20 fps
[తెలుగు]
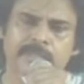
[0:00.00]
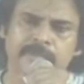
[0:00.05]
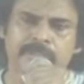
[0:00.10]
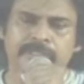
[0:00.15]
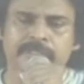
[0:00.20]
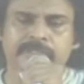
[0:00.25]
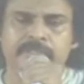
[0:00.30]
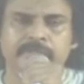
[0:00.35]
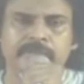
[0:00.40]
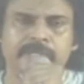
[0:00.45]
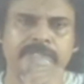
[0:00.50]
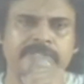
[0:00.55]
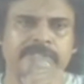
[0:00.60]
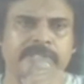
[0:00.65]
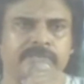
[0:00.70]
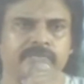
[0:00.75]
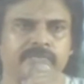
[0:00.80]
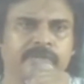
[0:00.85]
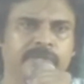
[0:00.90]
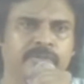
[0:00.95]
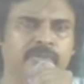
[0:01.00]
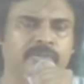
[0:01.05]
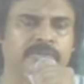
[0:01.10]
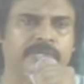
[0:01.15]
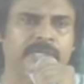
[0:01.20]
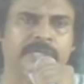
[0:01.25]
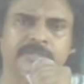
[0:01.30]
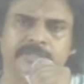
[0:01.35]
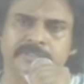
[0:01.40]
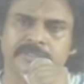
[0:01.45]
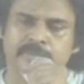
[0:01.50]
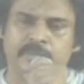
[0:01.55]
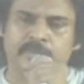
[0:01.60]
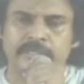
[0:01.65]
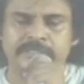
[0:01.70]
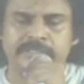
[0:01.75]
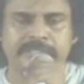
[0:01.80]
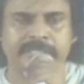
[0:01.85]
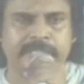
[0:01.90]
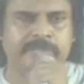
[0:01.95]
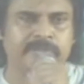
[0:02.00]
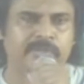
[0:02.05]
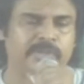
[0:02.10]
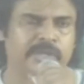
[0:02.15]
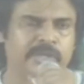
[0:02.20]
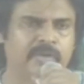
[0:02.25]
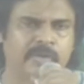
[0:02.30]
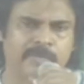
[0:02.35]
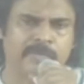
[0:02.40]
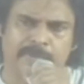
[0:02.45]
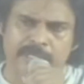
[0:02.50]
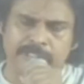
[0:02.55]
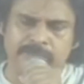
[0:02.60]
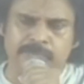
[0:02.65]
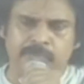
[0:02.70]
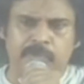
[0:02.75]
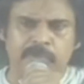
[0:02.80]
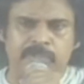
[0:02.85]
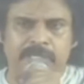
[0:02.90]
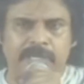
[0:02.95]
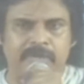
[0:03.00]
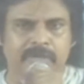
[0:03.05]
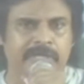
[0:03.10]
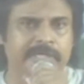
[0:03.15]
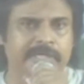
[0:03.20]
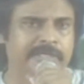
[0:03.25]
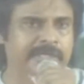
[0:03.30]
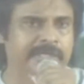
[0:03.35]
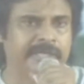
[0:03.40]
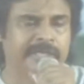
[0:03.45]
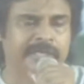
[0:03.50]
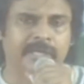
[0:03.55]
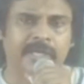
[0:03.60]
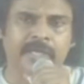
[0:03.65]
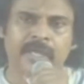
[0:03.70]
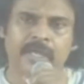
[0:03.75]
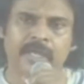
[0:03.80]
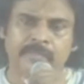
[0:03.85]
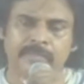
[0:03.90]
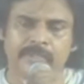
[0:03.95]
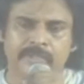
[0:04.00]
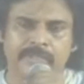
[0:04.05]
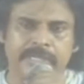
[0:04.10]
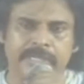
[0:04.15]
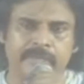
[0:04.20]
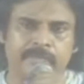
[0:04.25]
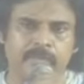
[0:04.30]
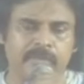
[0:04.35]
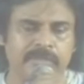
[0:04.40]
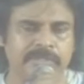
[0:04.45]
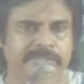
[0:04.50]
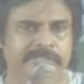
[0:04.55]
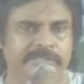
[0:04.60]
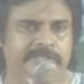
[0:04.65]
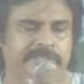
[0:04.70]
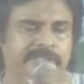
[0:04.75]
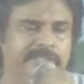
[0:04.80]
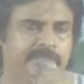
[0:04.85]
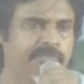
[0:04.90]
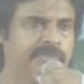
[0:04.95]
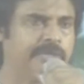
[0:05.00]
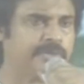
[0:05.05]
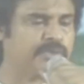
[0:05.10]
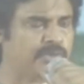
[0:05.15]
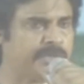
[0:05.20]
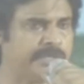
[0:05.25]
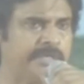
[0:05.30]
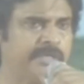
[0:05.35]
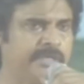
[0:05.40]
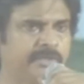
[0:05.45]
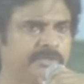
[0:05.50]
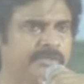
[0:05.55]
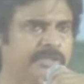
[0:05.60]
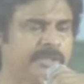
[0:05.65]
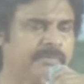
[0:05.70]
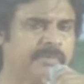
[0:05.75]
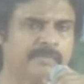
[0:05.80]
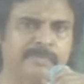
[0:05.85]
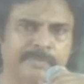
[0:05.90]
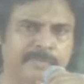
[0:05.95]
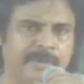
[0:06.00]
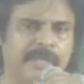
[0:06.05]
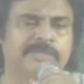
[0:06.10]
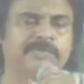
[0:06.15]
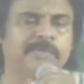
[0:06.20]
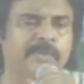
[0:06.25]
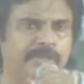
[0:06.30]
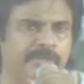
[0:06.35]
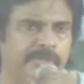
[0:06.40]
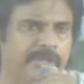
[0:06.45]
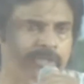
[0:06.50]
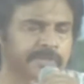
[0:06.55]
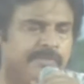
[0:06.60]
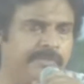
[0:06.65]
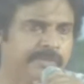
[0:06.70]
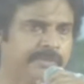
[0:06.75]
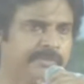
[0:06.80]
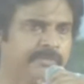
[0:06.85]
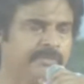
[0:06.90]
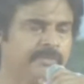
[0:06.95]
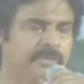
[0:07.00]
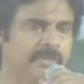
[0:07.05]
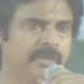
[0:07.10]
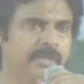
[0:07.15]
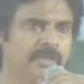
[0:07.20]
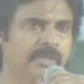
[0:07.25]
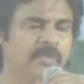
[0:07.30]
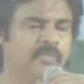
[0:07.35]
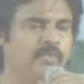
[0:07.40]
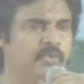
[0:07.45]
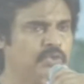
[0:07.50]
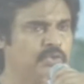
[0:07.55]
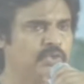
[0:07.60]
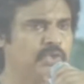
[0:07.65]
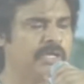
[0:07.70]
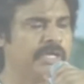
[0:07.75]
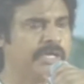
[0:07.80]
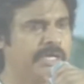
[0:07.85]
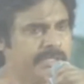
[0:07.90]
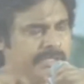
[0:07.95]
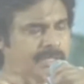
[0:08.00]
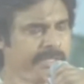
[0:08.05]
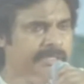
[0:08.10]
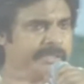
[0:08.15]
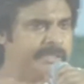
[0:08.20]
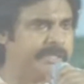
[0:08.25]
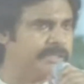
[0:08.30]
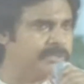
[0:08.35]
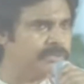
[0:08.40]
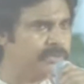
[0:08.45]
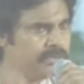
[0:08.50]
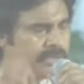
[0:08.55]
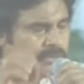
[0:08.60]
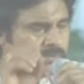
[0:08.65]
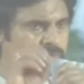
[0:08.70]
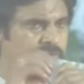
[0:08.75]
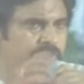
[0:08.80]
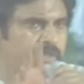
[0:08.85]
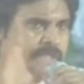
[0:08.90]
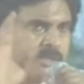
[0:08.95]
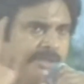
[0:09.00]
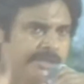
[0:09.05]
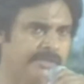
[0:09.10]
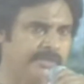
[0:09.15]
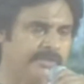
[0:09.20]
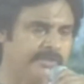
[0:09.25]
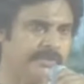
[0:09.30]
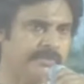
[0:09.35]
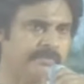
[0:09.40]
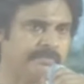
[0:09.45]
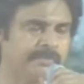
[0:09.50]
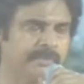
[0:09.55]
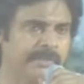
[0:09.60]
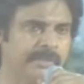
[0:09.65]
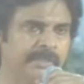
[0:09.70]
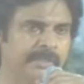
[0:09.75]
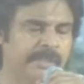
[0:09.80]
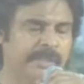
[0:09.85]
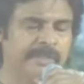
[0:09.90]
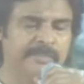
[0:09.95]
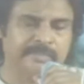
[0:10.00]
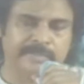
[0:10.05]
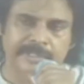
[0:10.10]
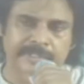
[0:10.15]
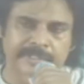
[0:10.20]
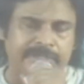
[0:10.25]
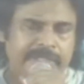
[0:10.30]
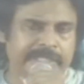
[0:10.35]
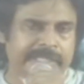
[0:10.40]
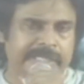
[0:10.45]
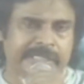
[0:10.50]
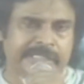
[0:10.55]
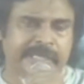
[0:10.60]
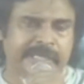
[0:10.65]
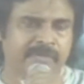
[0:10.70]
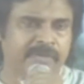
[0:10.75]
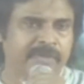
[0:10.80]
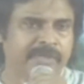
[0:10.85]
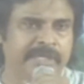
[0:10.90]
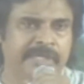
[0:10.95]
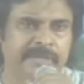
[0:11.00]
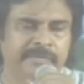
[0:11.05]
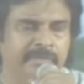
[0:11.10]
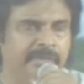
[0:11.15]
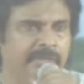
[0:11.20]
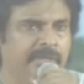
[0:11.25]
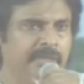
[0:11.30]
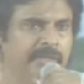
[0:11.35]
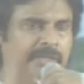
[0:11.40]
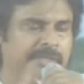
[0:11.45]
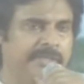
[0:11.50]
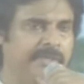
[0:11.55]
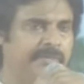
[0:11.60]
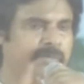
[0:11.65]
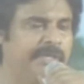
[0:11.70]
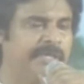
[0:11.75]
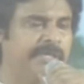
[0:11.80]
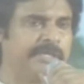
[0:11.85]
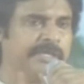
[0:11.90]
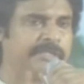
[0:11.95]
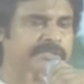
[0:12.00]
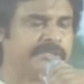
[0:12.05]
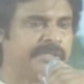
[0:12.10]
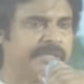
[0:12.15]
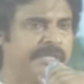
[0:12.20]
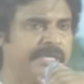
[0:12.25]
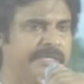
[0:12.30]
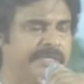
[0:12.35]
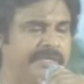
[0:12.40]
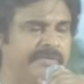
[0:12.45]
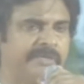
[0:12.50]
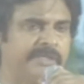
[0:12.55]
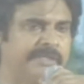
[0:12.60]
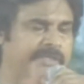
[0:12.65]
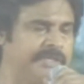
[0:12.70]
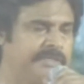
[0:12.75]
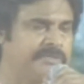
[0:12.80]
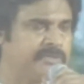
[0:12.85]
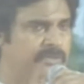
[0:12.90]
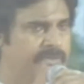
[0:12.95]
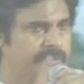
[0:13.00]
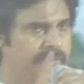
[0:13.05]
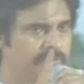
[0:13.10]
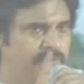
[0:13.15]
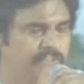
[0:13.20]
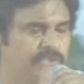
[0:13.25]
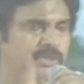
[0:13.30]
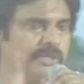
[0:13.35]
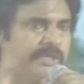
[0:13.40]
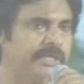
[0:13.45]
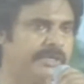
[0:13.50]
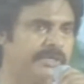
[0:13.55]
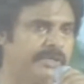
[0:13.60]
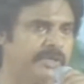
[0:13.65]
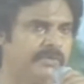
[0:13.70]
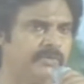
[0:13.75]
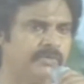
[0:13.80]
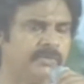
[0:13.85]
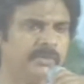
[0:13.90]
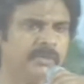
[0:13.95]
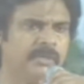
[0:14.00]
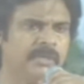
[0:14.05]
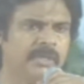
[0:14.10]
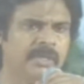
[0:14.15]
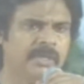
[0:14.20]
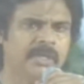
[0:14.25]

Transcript: మీ మీద క్రిమినల్ సర్టిఫికేట్ ఉందా పోలీస్ కేసులు ఉన్నాయి ఒక పాస్పోర్ట్ కావాలంటేనే మీకు పోలీస్ కేసు సర్టిఫికేట్స్ ఉన్నాయని అడుగుతారు మేము మీ పాస్పోర్ట్ రాదు మీకు ఉద్యోగాలకి అని ఉంటే ఉద్యోగాలు రావు మిలిటరీకి వెళ్దామంటే క్రిమినల్ కేసులు కానీ ఏమైనా కేసులు ఉంటే ఉద్యోగాలు రావు